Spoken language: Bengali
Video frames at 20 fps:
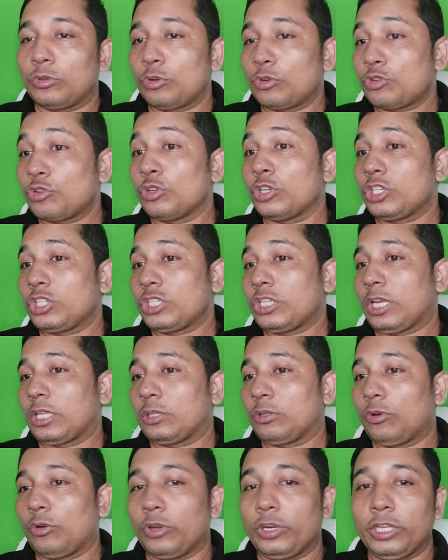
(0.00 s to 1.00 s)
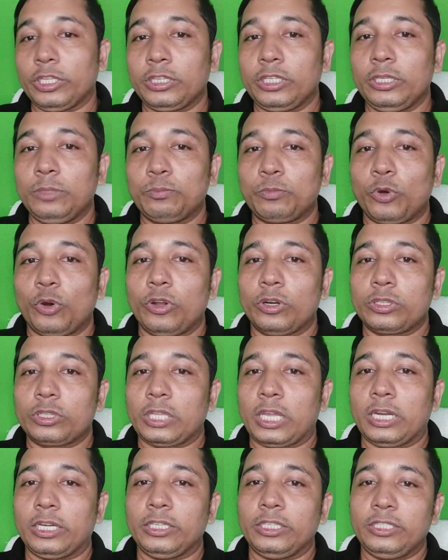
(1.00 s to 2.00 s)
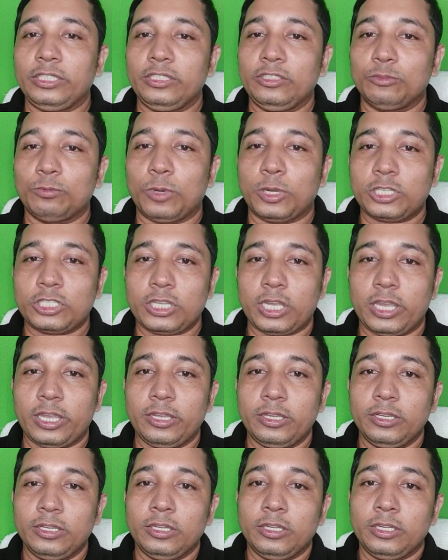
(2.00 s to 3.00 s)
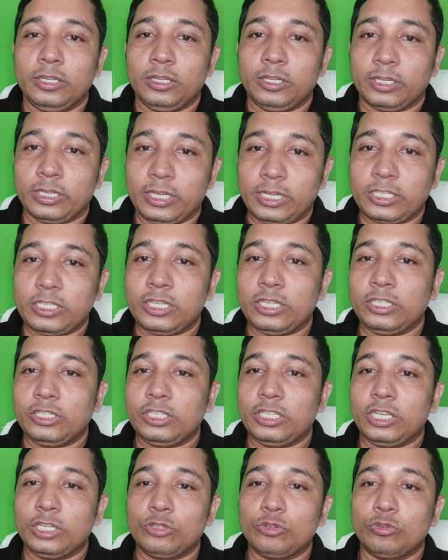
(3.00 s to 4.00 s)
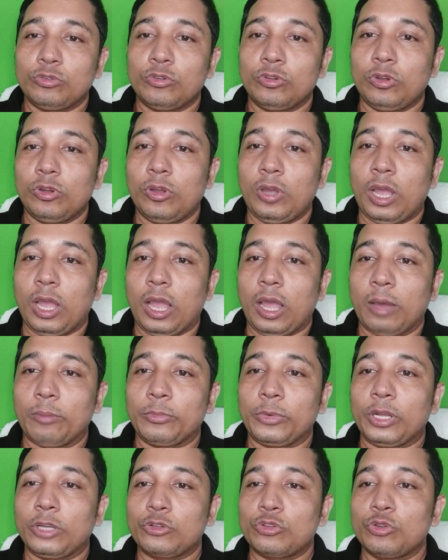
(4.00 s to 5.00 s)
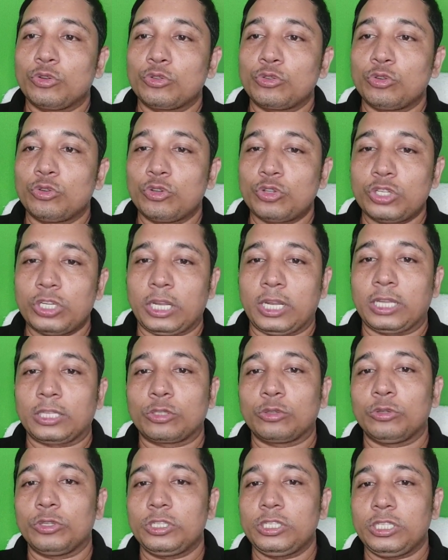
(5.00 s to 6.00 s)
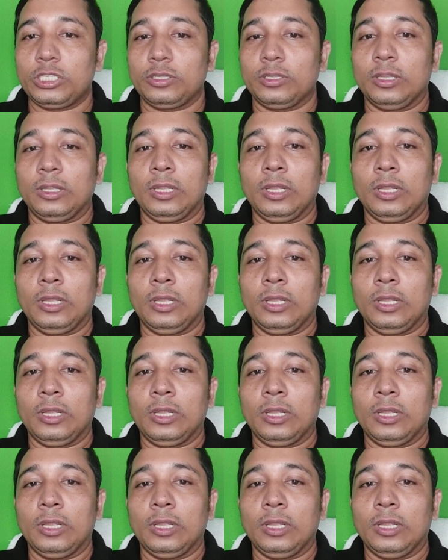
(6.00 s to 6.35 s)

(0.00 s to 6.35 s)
রোশনের সাথে অনেকদিন পর তার নিজ বাসায় গেছেন সেজন্য আমরা সৌজন্য সাক্ষাৎ করেছি